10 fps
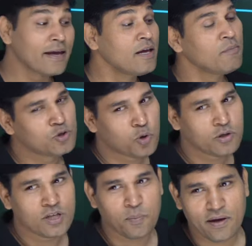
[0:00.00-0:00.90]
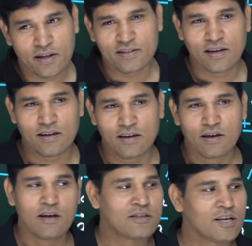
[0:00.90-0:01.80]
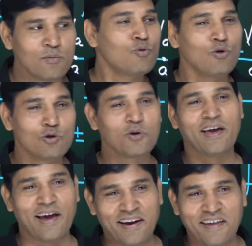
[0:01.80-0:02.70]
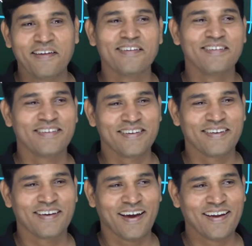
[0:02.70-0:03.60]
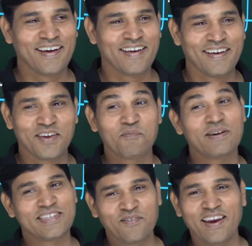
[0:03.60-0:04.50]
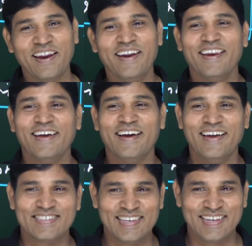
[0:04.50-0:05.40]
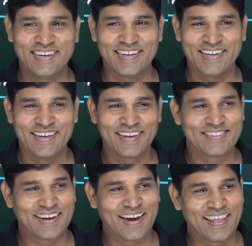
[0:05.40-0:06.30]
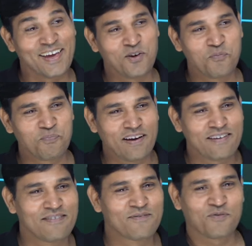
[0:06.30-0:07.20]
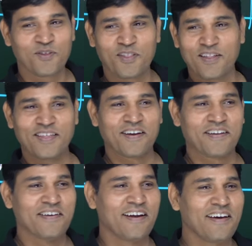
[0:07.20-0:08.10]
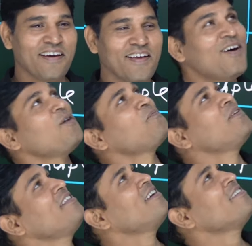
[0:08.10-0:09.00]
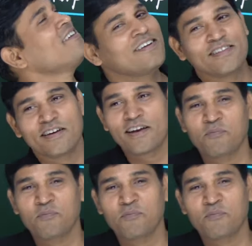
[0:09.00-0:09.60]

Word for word: कि इन बच्चों के सर पे गिर जाएगी इतने गुड़ तो ये है नहीं है ना ये मजे ही वहां लेने के लिए गए इसलिए कि तगारी गई ऊपर सीधे अंदर है ना और फिर दर दर दर, दर करके